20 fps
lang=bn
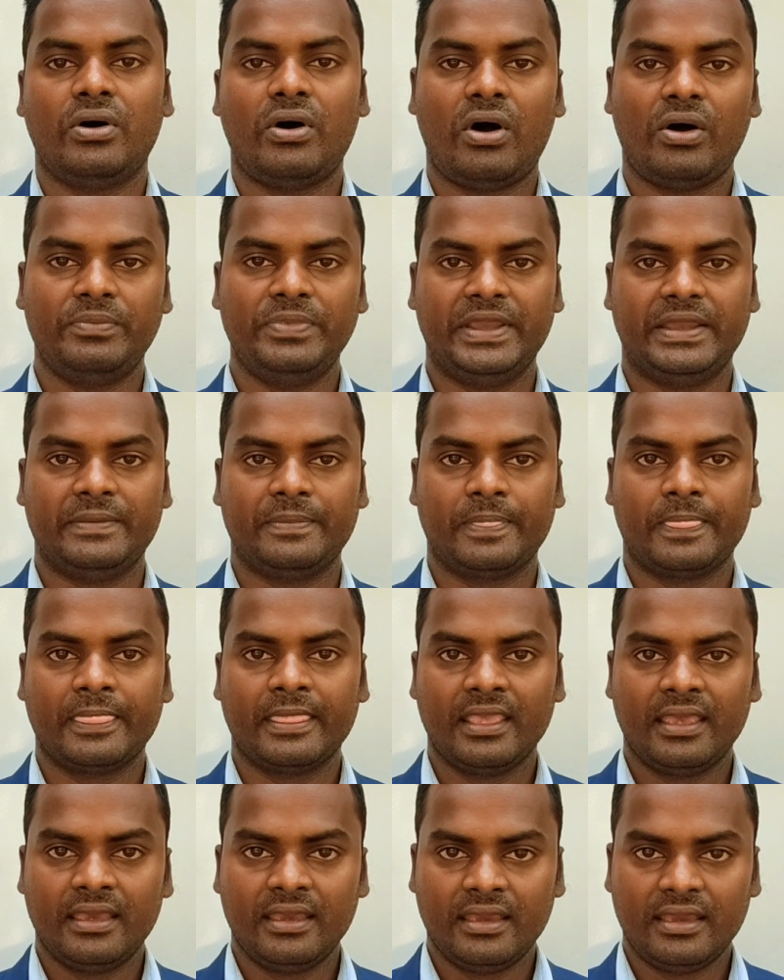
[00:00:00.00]
হবে
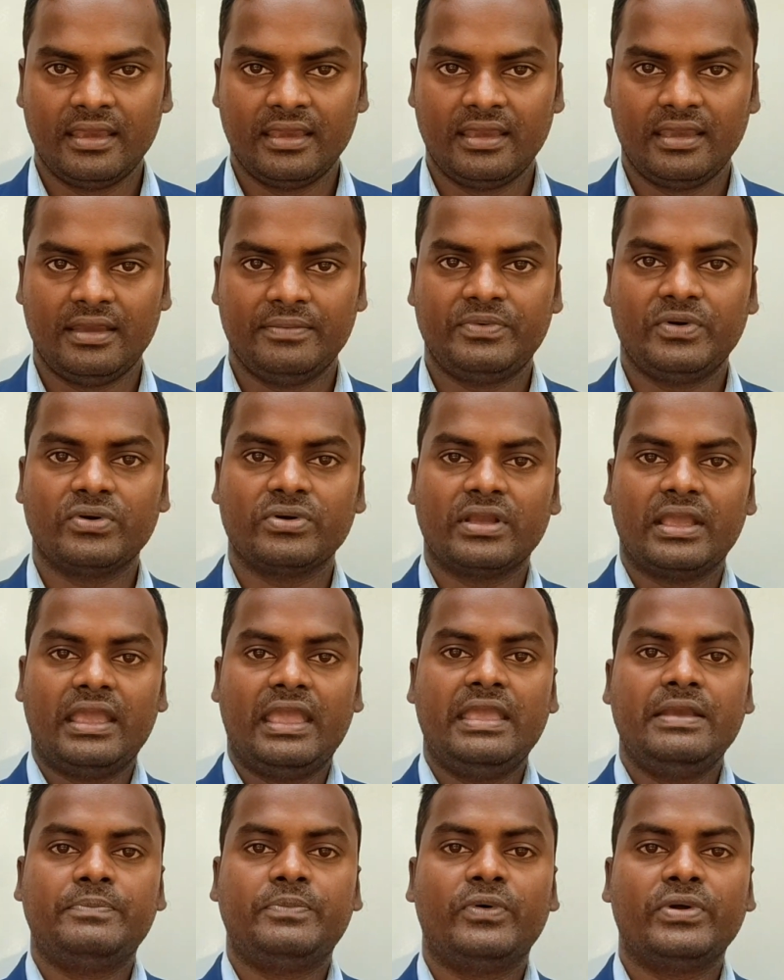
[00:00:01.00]
এবং
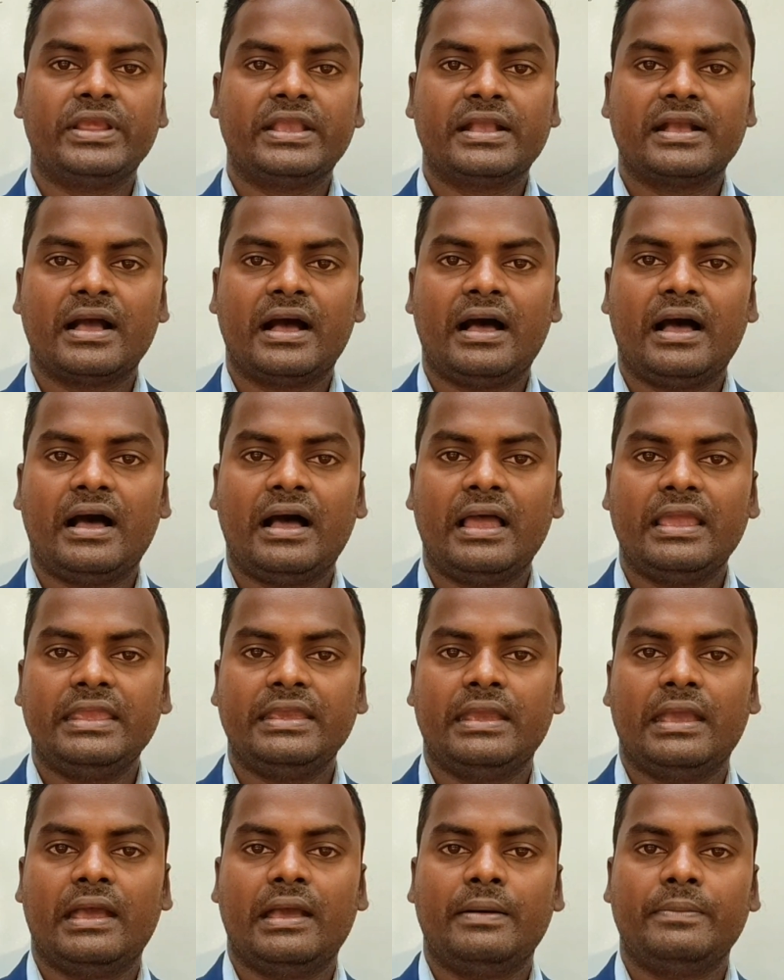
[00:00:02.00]
এই পরীক্ষায়
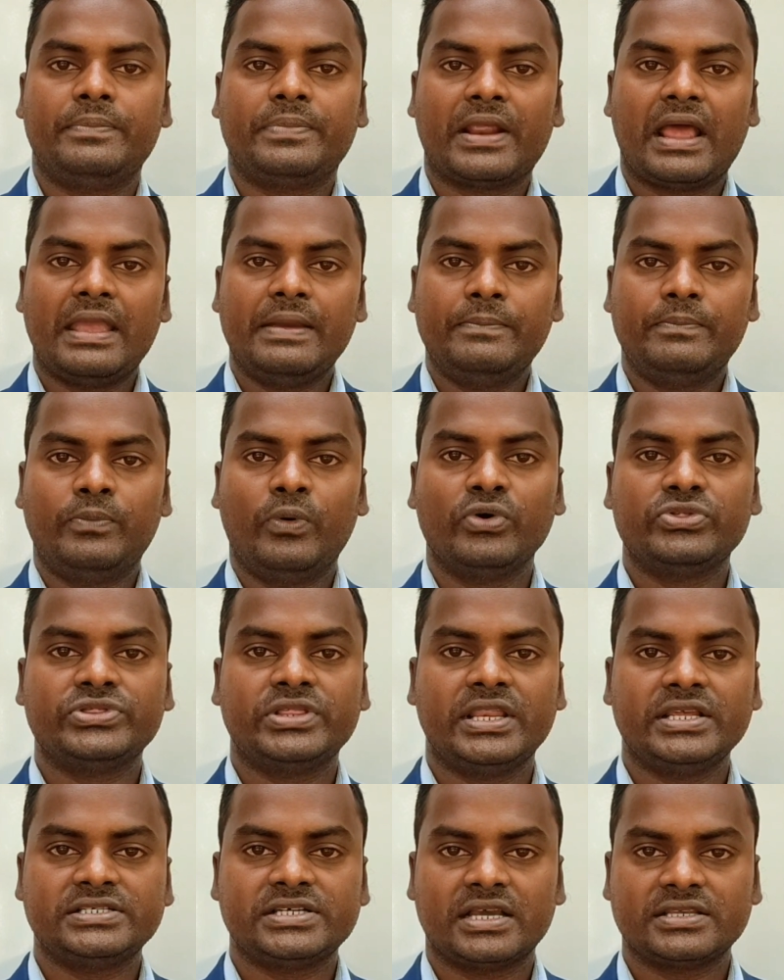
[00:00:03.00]
প্রায়
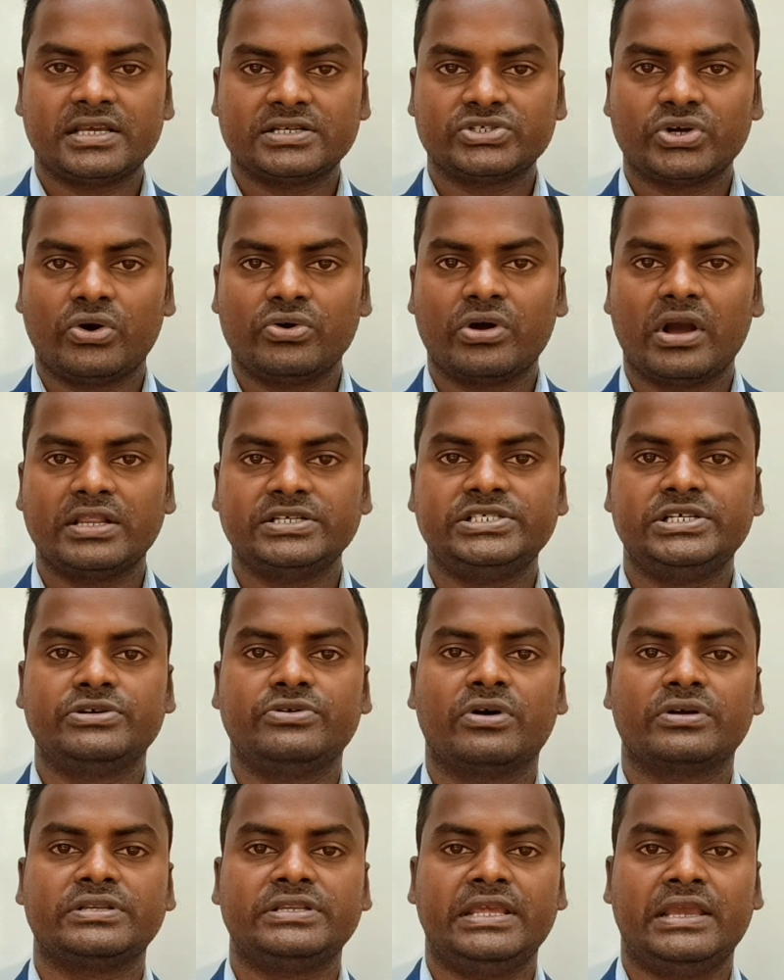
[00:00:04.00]
বত্রিশ হাজার সহকারী
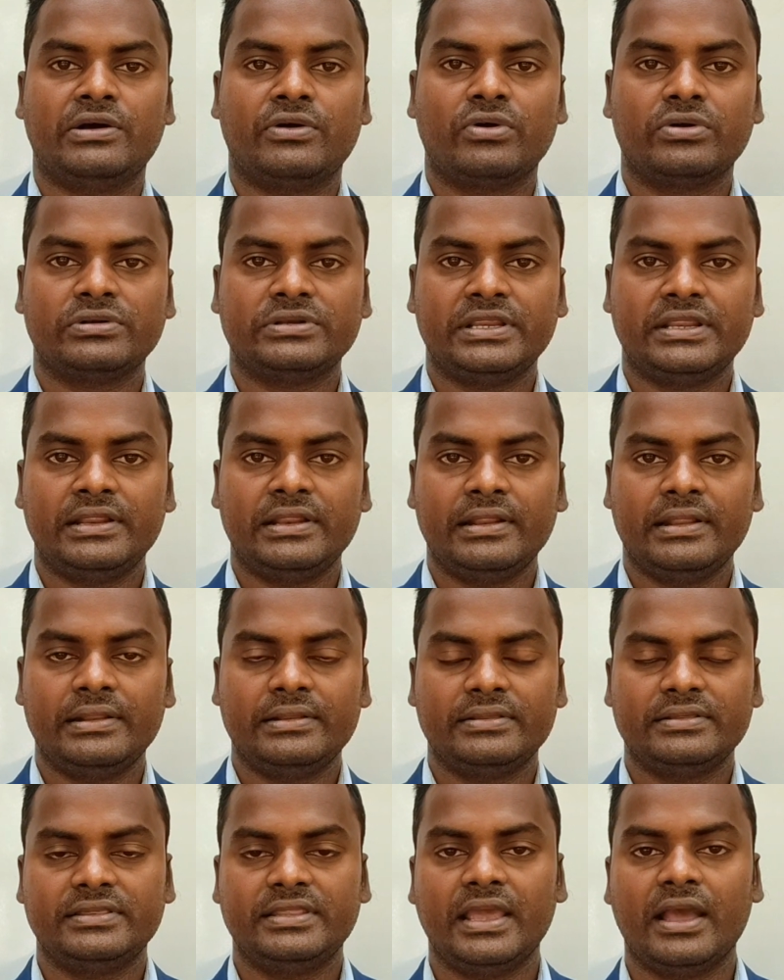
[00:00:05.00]
শিক্ষক নিয়োগ
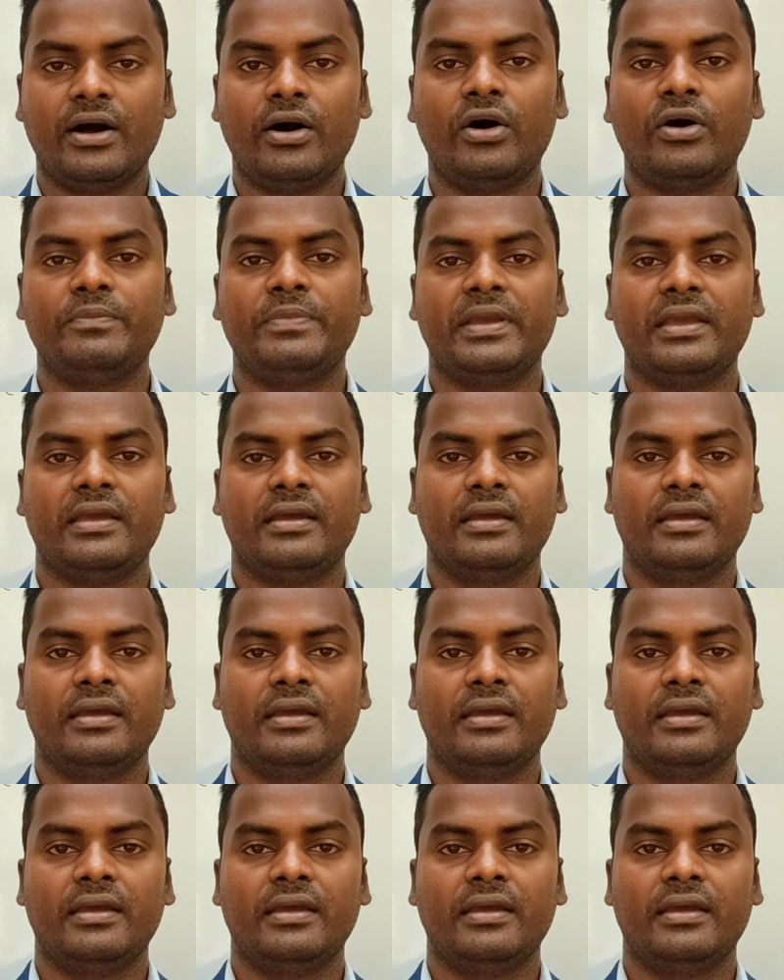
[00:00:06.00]
দেয়া হবে